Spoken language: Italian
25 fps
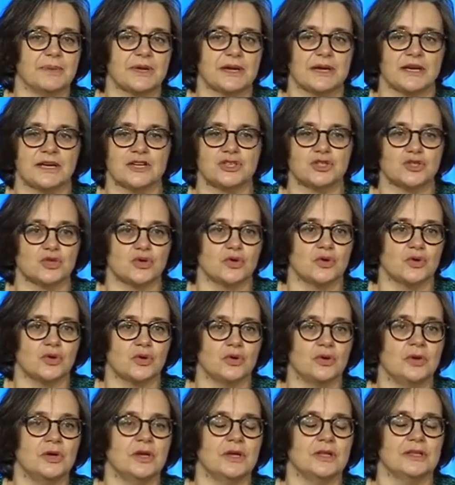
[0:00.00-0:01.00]
perché
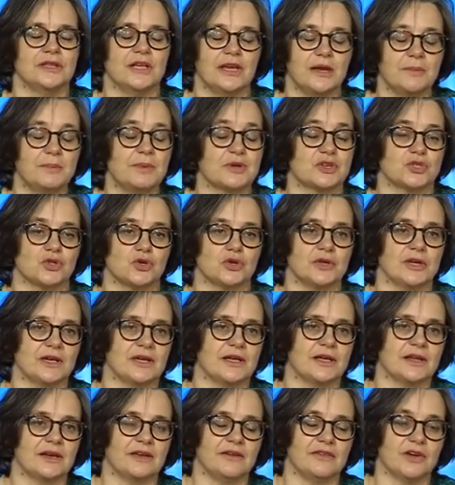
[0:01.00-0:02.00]
sono delle persone
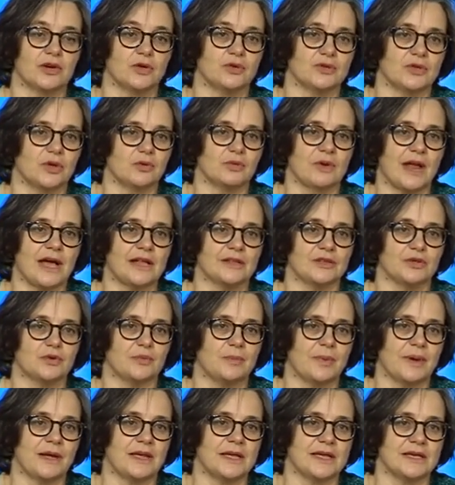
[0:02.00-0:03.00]
che arrivano da un altro
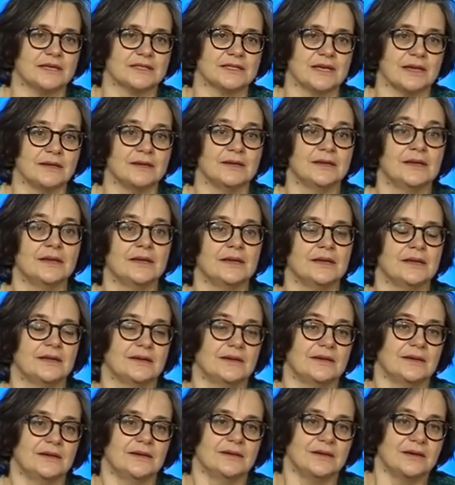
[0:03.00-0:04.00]
paese.
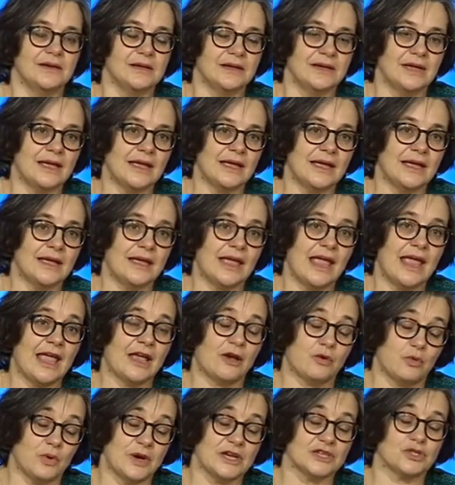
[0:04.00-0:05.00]
E,
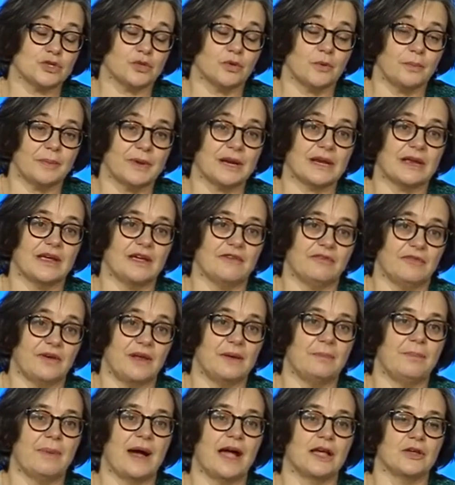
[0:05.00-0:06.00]
e questo perché
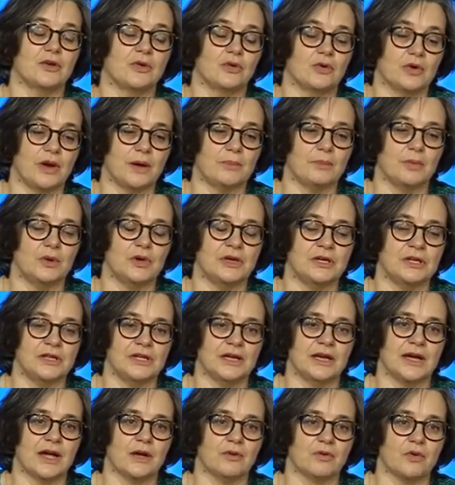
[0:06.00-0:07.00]
fa il paio con la
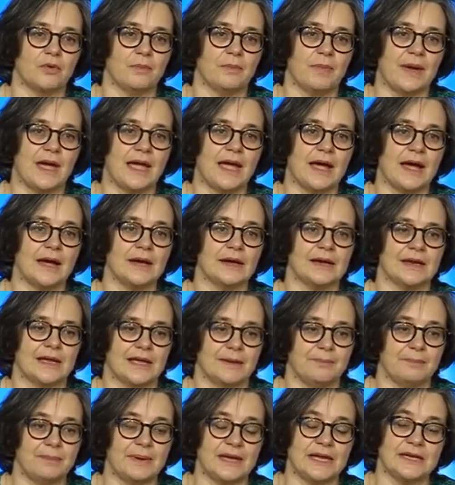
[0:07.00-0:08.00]
politica europea
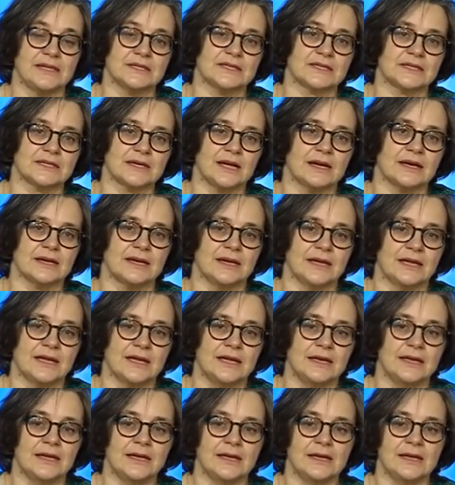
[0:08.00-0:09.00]
che pensa
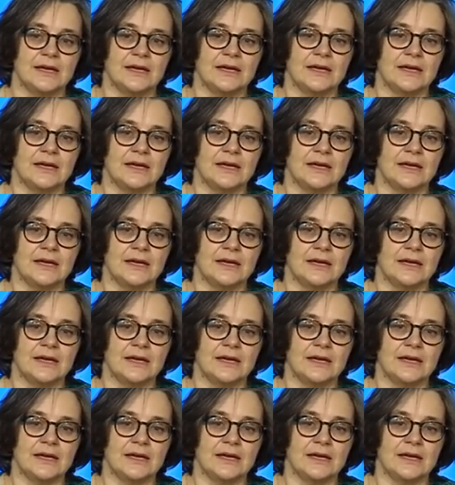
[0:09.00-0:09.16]
che